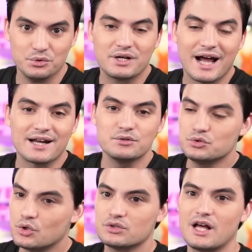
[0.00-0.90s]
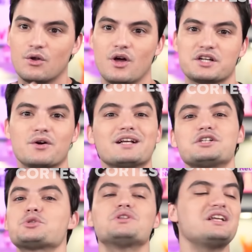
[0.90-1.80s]
no cara, no dono da loja. Agora,
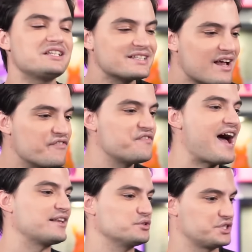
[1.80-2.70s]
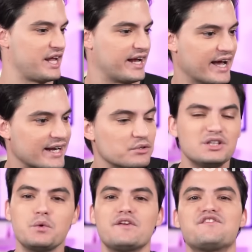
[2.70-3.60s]
que estudantes safados, né, cara? Não
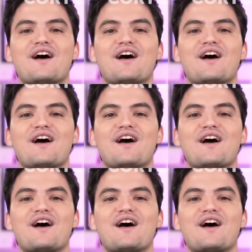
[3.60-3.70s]
tem o que